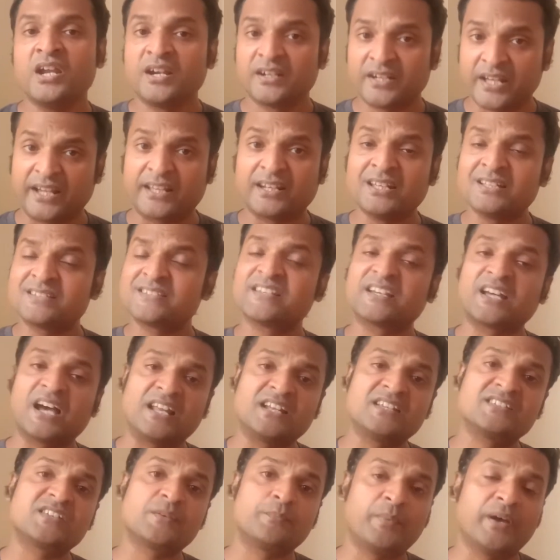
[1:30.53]
टेक्निक
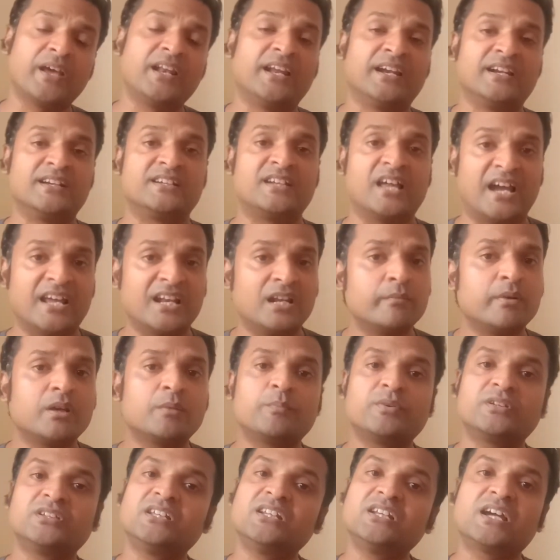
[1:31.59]
सिखाने से पहले डायनामिक
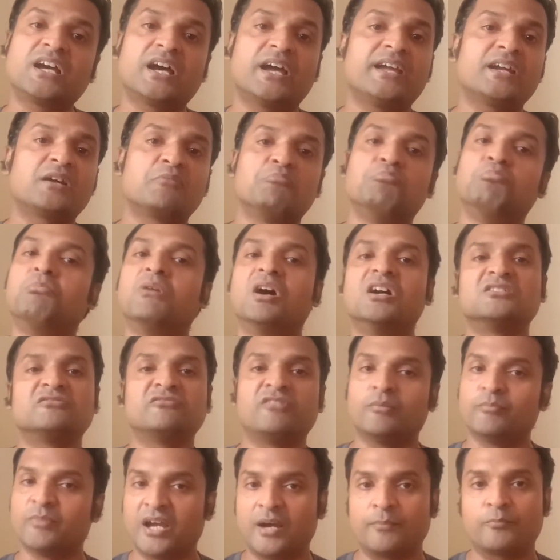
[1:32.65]
ब्रीदिंग का एक महत्व
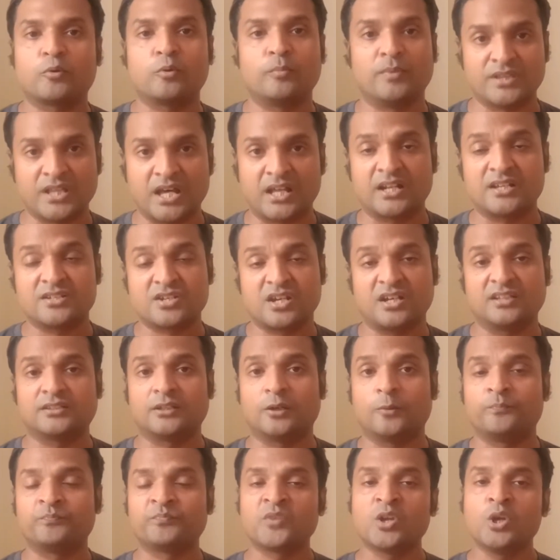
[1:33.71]
मैं आपको बताना चाहता हूँ